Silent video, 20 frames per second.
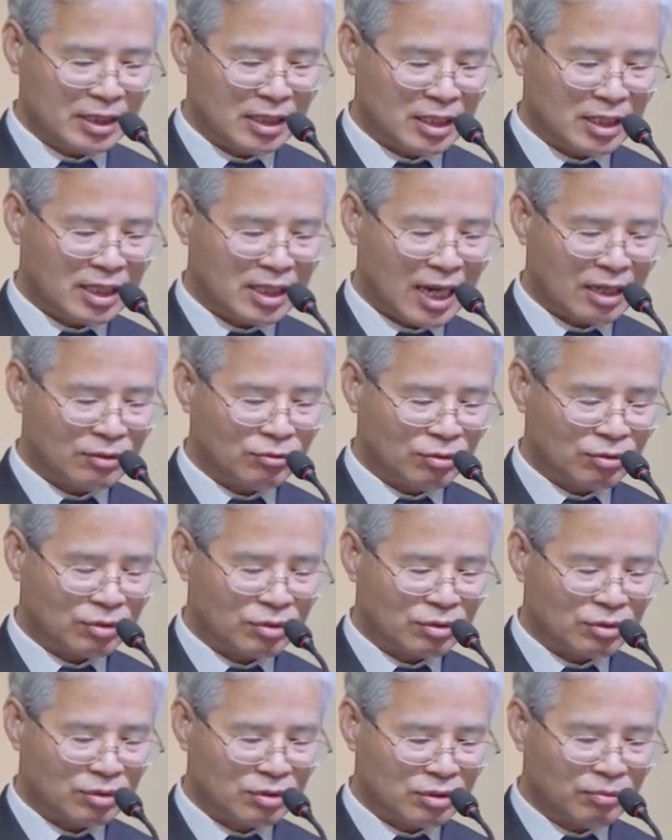이
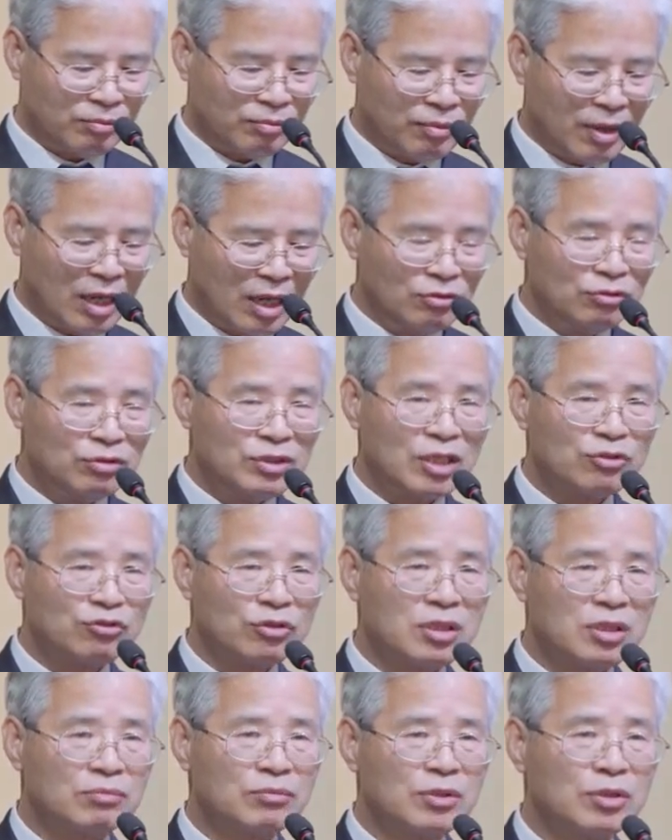강도는 매우
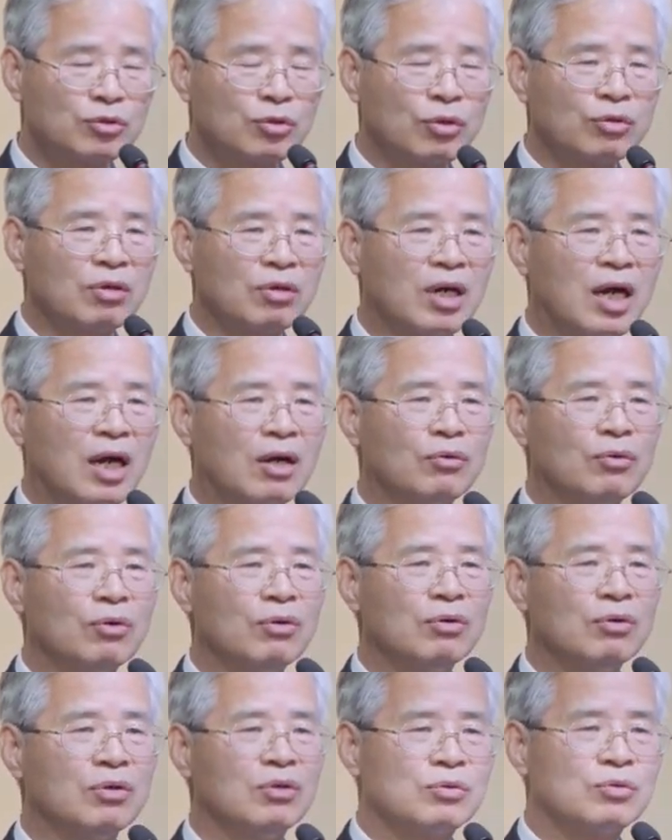예수님을
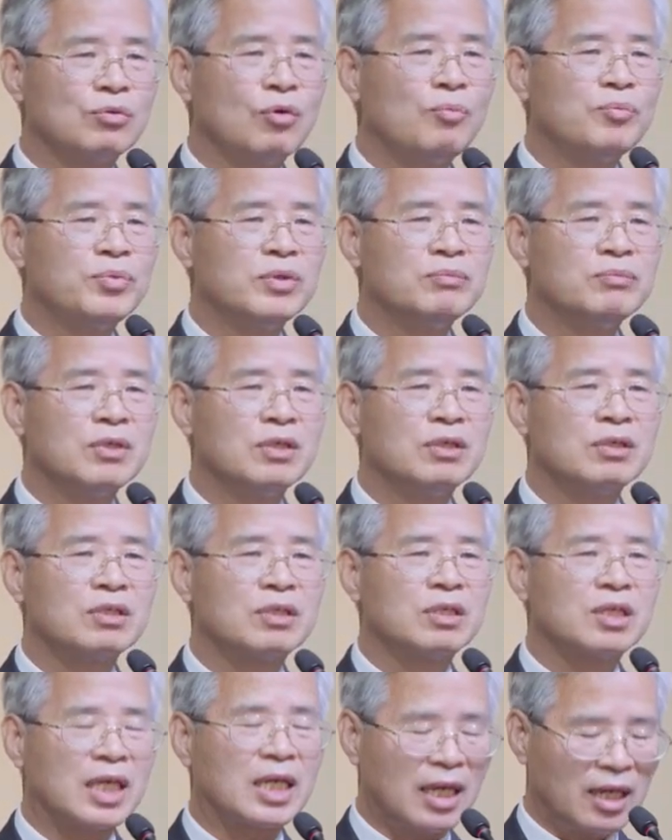존경하고 높이며
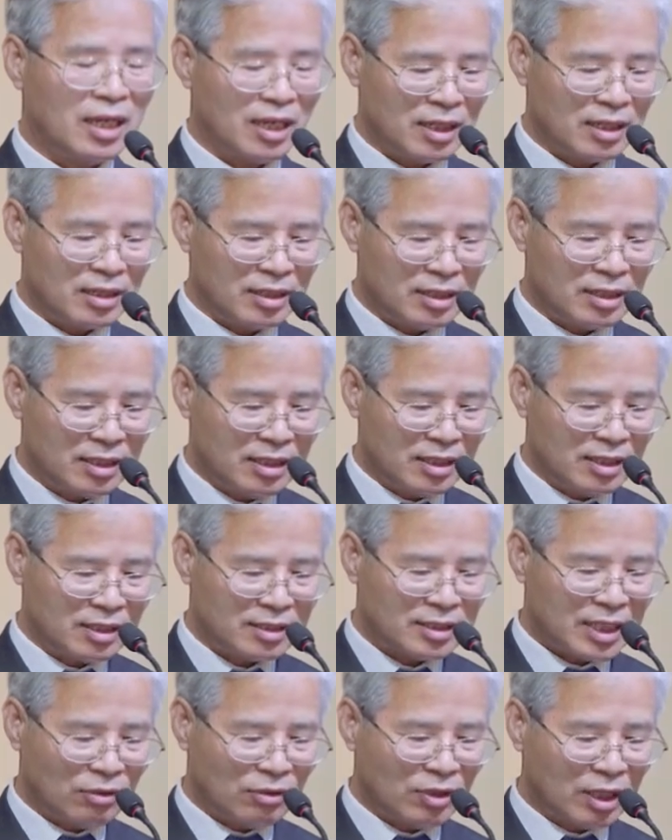그렇게
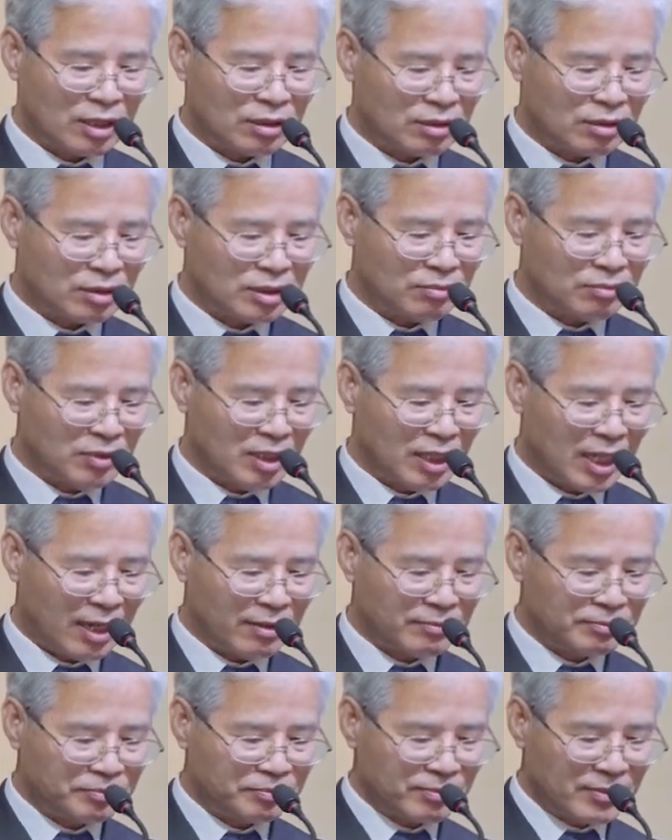사용했던
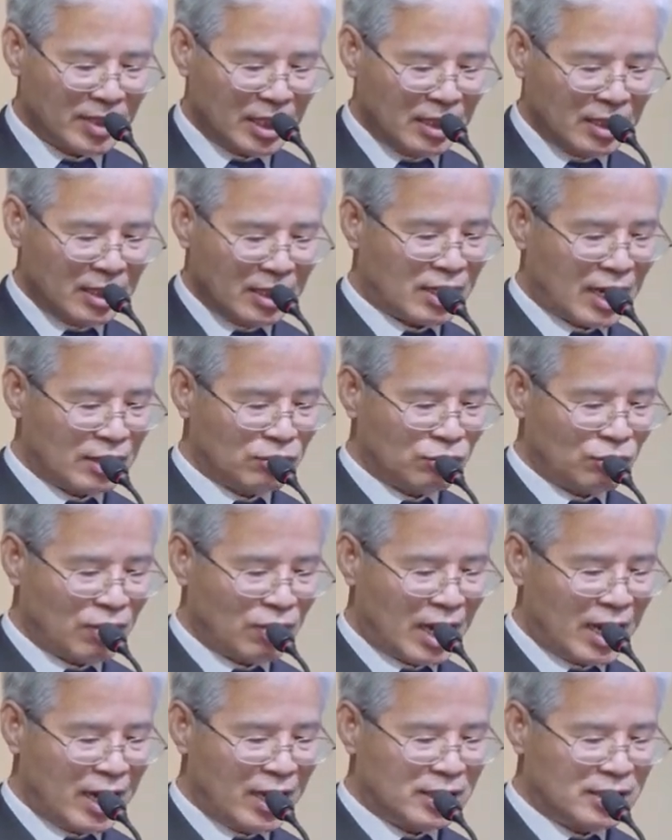것입니다.
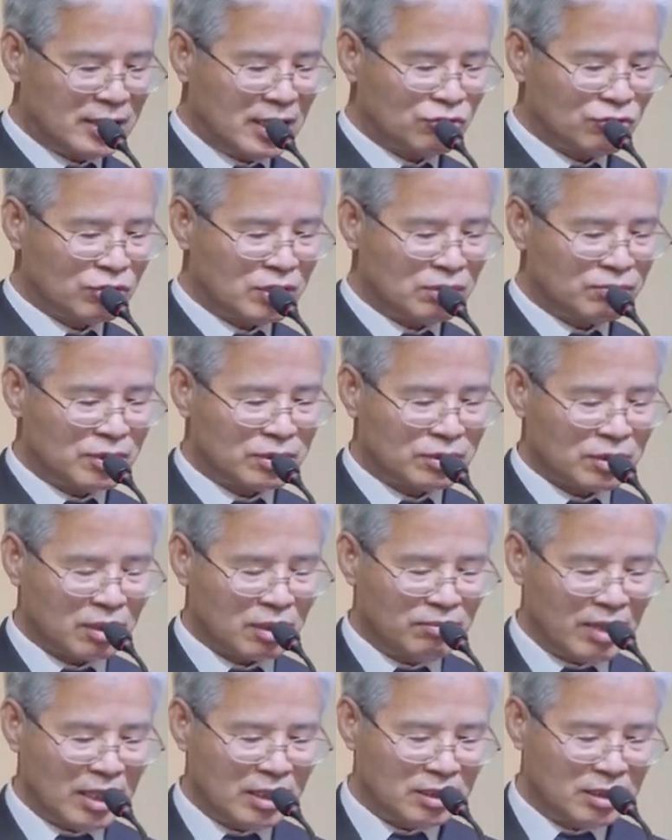강도가 예수님을
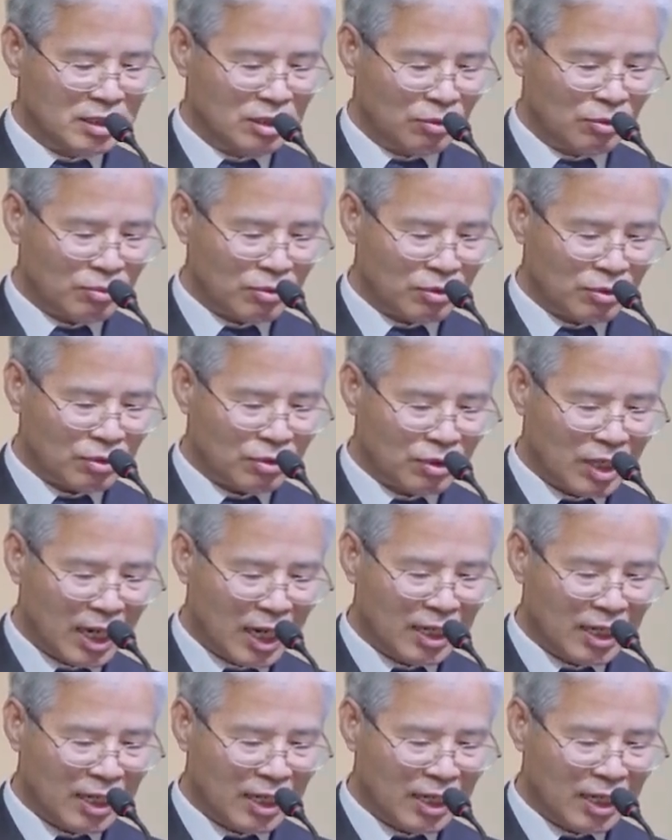정말 의롭고